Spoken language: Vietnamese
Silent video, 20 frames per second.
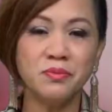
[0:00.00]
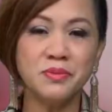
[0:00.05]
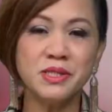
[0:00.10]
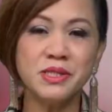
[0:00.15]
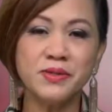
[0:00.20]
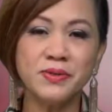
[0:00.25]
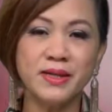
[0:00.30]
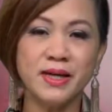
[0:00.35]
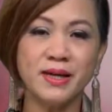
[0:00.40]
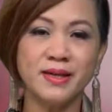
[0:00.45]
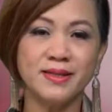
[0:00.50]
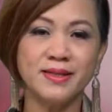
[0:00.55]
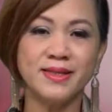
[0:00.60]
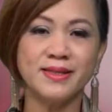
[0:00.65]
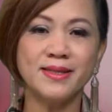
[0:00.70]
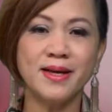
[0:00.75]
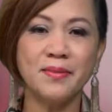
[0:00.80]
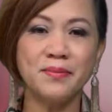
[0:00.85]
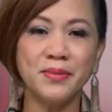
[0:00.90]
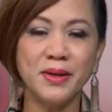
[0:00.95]
Syria đi
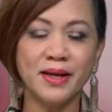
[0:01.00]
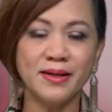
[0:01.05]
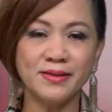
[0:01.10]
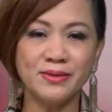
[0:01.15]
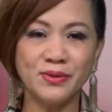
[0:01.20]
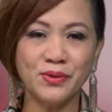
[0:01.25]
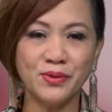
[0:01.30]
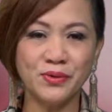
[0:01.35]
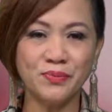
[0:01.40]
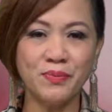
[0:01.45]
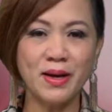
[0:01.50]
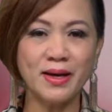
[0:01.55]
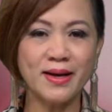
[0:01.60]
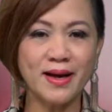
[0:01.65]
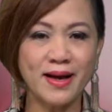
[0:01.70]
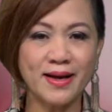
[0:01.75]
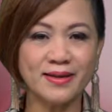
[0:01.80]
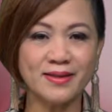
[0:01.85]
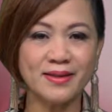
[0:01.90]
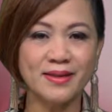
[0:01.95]
thăm lãnh tụ Bắc
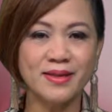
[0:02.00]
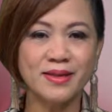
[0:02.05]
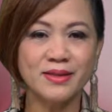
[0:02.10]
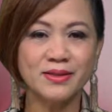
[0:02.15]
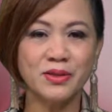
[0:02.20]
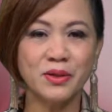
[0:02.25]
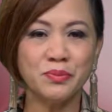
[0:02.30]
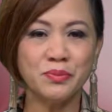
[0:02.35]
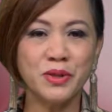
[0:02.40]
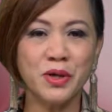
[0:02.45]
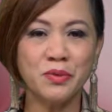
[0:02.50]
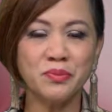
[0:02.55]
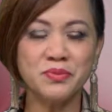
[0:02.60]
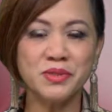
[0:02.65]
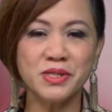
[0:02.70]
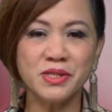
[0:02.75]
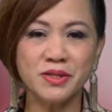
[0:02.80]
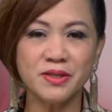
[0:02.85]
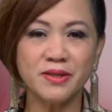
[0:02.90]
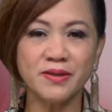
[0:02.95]
Hàn. Tổng thống
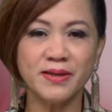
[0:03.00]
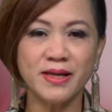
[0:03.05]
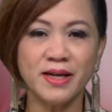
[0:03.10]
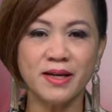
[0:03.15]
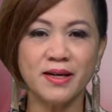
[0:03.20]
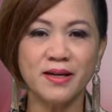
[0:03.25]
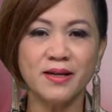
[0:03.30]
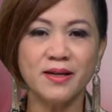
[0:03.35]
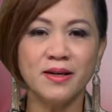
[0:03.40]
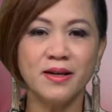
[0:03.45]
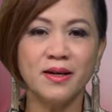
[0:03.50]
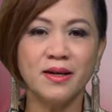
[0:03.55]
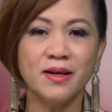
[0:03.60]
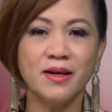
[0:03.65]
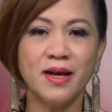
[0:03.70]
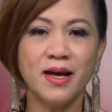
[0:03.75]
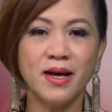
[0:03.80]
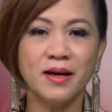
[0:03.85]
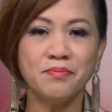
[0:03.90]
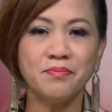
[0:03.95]
Syria
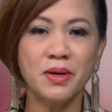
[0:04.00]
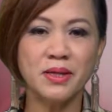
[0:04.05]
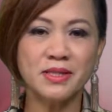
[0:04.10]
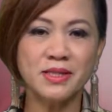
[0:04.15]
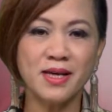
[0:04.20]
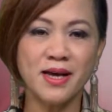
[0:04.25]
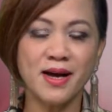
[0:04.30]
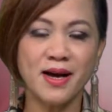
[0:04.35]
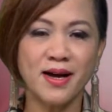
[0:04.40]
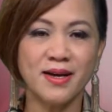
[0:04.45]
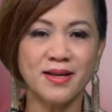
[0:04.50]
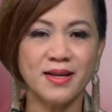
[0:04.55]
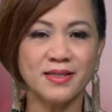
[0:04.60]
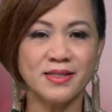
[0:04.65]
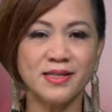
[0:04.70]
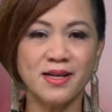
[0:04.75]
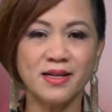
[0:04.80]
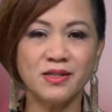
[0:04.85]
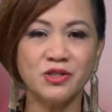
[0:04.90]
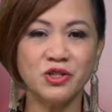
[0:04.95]
là Bashar
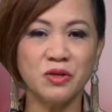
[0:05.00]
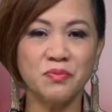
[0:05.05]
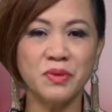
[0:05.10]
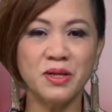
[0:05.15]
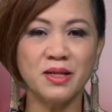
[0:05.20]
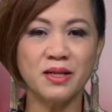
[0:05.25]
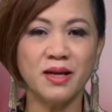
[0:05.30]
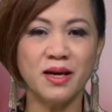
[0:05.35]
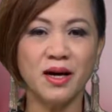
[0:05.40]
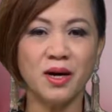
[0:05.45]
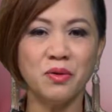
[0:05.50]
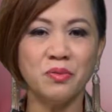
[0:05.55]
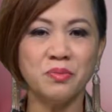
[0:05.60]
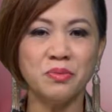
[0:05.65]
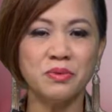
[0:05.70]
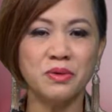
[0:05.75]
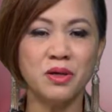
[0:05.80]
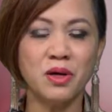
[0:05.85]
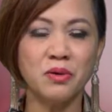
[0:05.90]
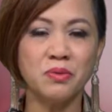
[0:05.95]
al-Assad cho biết là ông
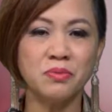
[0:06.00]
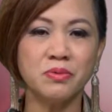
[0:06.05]
không